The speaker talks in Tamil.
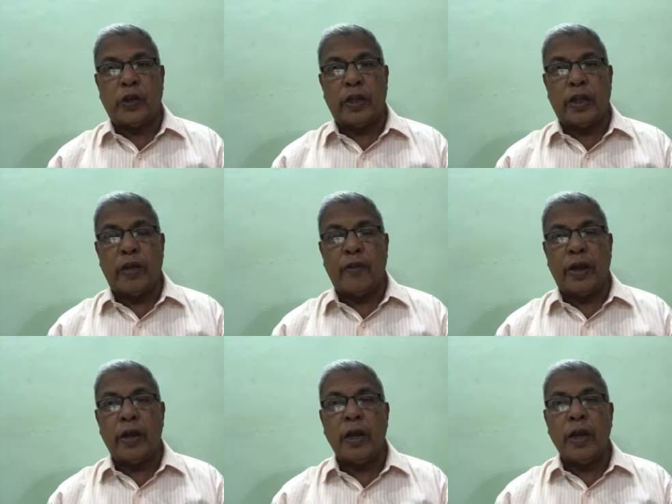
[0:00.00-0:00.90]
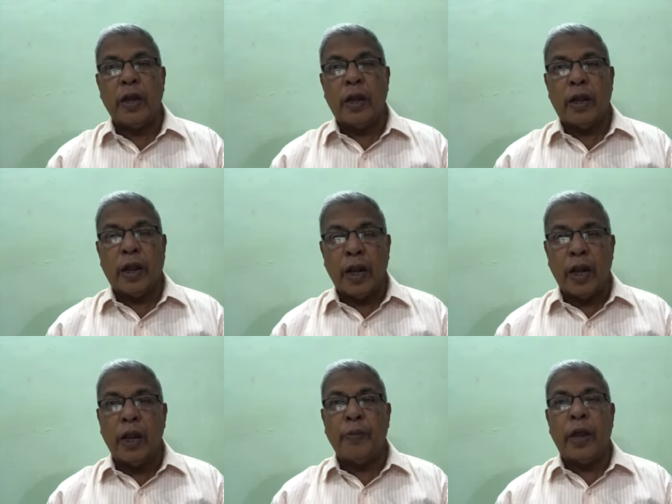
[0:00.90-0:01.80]
சொன்ன தேவன்
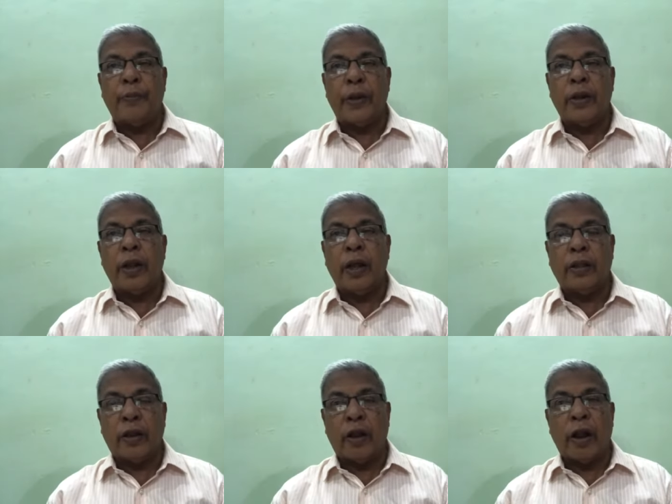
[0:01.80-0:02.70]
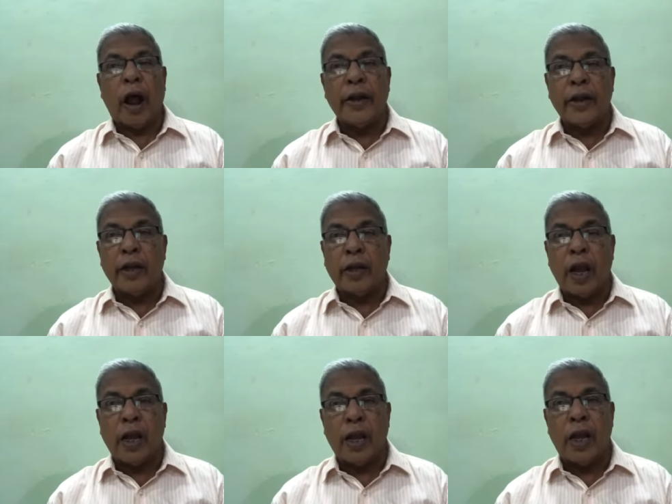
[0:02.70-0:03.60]
நல்ல மேய்ப்பன் தன்
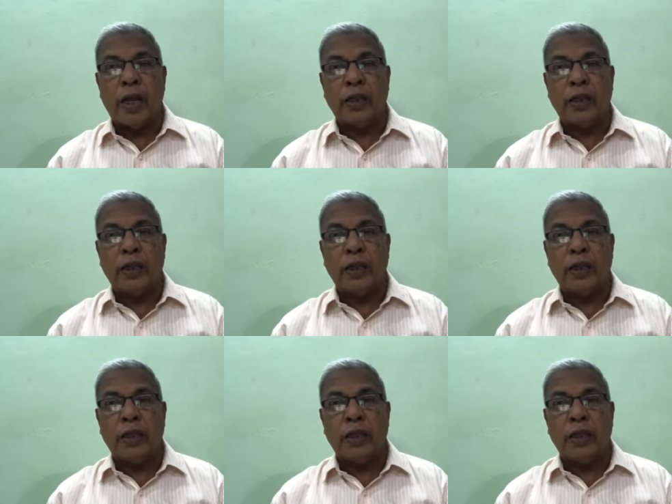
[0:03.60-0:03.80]
ஆடுகளுக்காக